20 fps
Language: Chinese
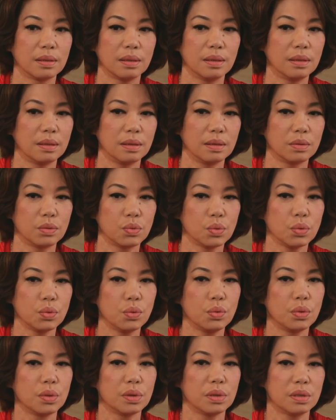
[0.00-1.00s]
呃，中
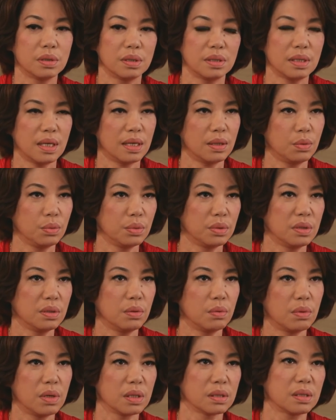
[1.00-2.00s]
国大陆在
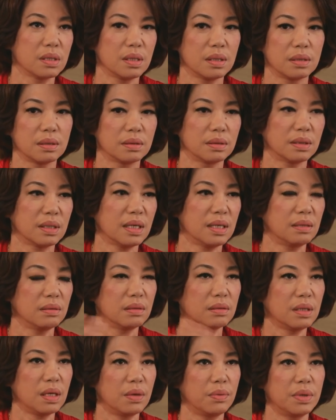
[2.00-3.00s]
网上看
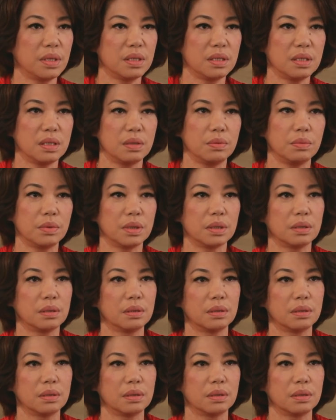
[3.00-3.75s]
到台湾新闻，